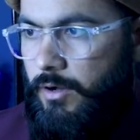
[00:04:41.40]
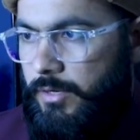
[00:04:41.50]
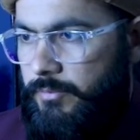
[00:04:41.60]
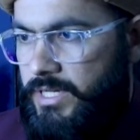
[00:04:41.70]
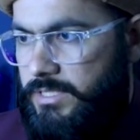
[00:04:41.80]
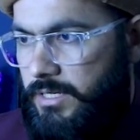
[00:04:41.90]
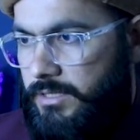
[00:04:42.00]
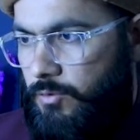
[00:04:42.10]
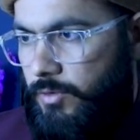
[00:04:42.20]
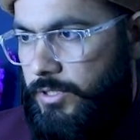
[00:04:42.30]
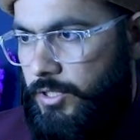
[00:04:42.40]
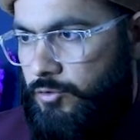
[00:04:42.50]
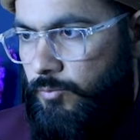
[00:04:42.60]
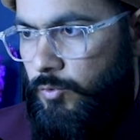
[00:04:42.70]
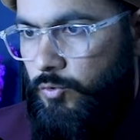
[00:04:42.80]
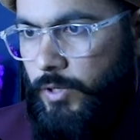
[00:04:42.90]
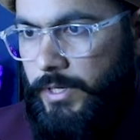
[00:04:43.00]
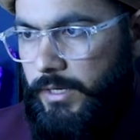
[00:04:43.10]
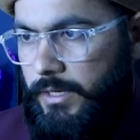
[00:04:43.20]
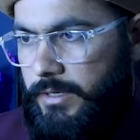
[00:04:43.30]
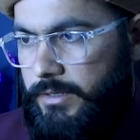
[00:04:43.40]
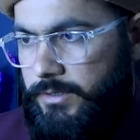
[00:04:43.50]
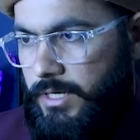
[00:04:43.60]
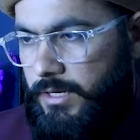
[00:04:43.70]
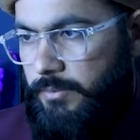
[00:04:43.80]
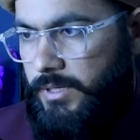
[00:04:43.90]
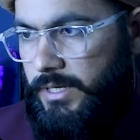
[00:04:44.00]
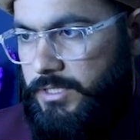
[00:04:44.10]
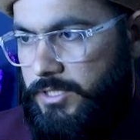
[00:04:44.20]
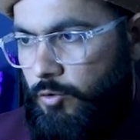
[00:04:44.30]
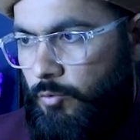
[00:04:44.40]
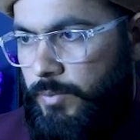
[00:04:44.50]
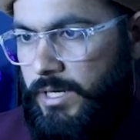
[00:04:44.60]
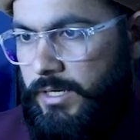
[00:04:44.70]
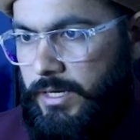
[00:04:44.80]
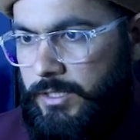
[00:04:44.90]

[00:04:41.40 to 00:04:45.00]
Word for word: और मैं चाहता हूँ कि ये जो ब्लू हैं यहाँ पर इसके ऊपर आ रहा है